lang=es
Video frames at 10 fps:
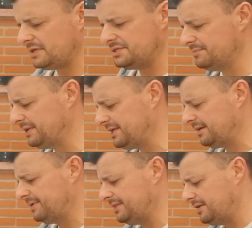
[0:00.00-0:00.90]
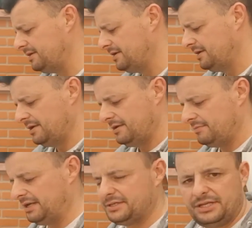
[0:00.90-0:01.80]
simple y llanamente.
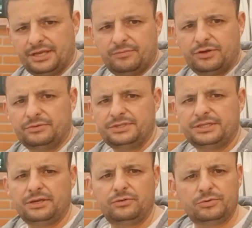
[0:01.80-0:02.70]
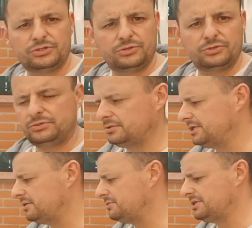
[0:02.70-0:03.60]
¿Vale? Así que, bueno, ya tengo puesto,
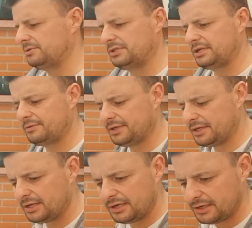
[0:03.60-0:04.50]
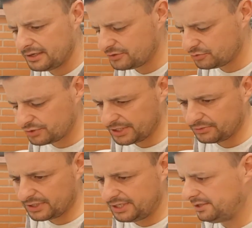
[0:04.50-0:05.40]
ya tengo echado el, el
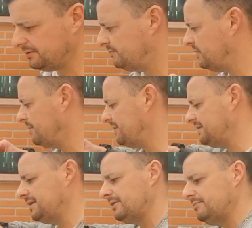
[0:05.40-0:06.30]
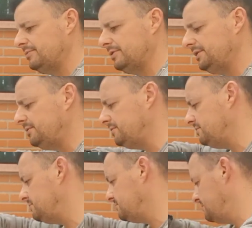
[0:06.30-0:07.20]
sustrato aquí. Voy a palillar un
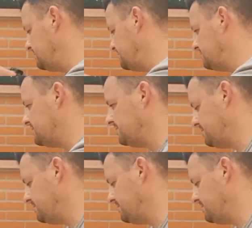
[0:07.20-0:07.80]
poquito. No sé